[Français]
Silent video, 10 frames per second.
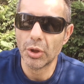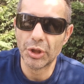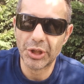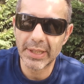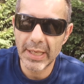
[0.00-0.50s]

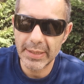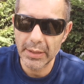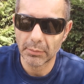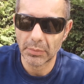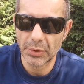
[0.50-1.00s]
J'ai
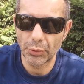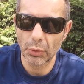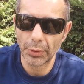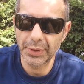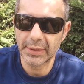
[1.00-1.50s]
gagné sur
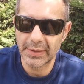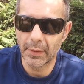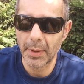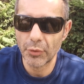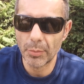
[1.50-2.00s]
que l'autre, c'était
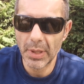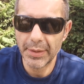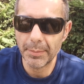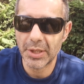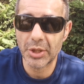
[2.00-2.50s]
vraiment une
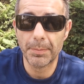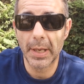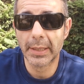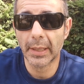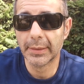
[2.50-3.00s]
blinde, mais j'ai
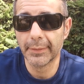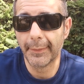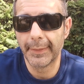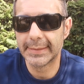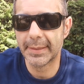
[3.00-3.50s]
pas gagné.
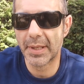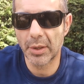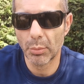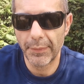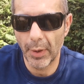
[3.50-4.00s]
C'était
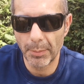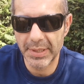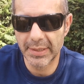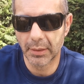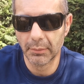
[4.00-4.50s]
manière de me faire
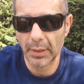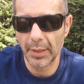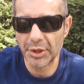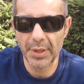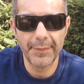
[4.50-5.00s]
plaisir.
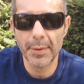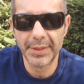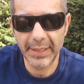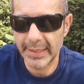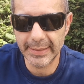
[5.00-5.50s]
Voilà. Et j'ai fait un
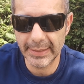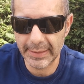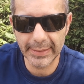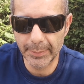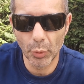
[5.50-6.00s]
très, très,
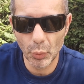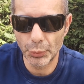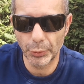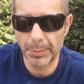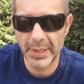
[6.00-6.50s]
très, très bon
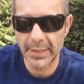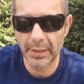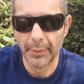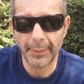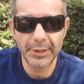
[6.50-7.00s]
coup sur le
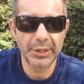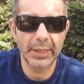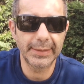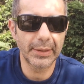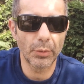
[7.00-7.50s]
pédalier. J'ai
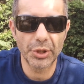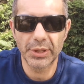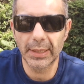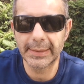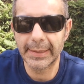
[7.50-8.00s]
gratté, quoi.
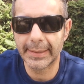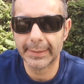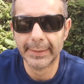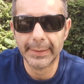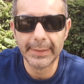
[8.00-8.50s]
J'ai
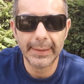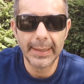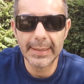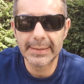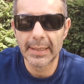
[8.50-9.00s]
gratté,
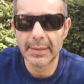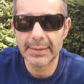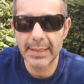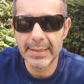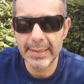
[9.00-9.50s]
allez,
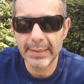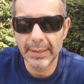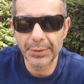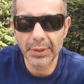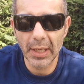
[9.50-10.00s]

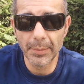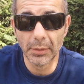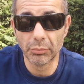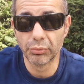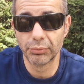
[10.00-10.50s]
150
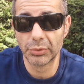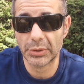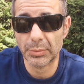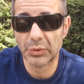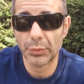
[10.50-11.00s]
grammes.
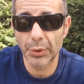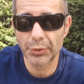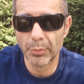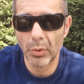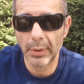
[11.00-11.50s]
Je me souviens
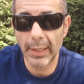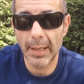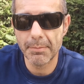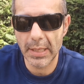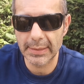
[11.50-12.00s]
sont bons,
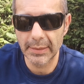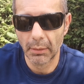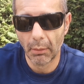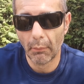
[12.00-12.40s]
grand max.